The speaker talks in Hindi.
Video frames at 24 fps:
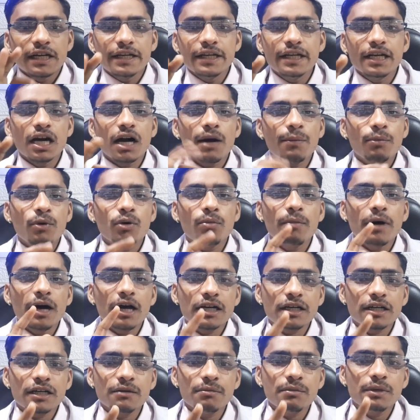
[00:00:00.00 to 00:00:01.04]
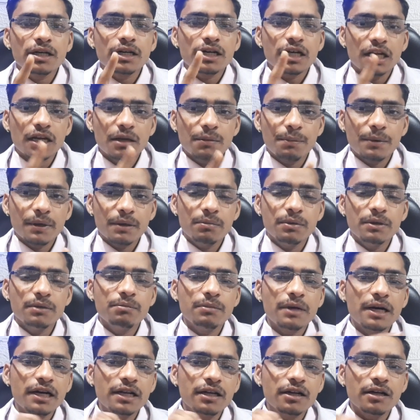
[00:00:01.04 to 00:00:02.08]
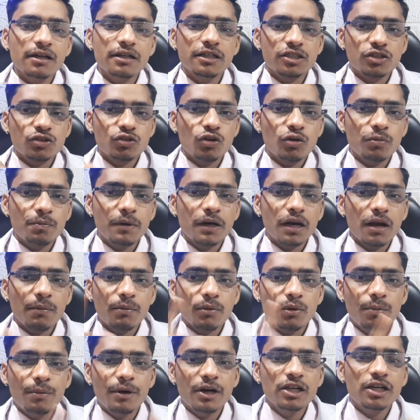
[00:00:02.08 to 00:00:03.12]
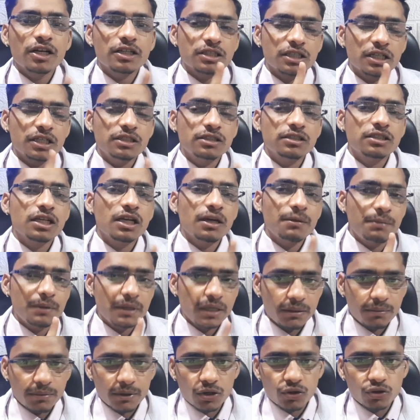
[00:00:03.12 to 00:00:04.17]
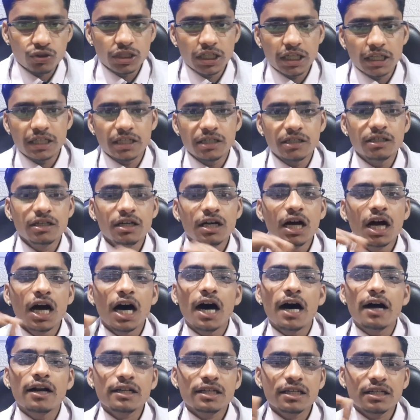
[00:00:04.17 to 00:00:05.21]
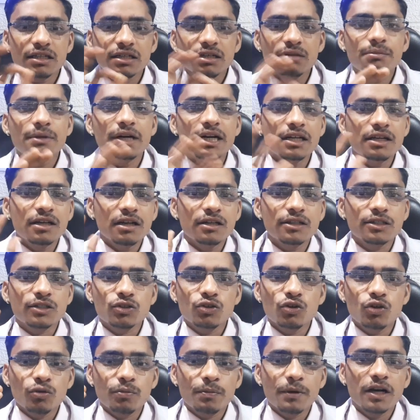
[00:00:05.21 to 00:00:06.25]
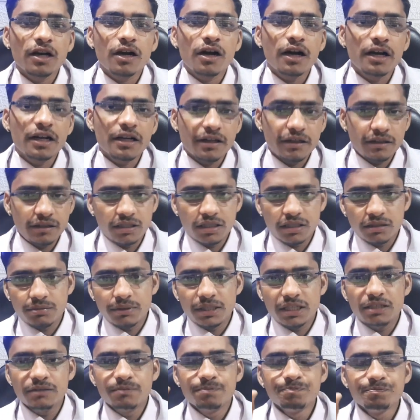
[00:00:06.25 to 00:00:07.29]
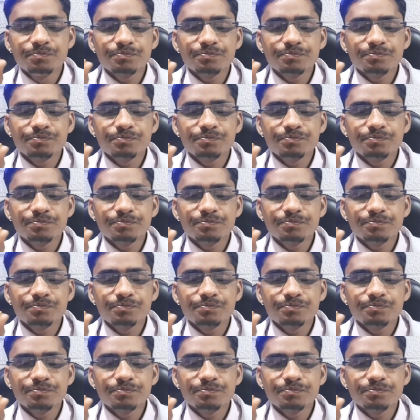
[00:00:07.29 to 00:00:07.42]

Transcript: ये आपको मार्केट में कहीं पर भी मेडिकल स्टोर पर आपको बड़ी आसानी से अवेलेबल हो जाएगा हर किसी मेडिकल स्टोर पर हर एरियाज भाई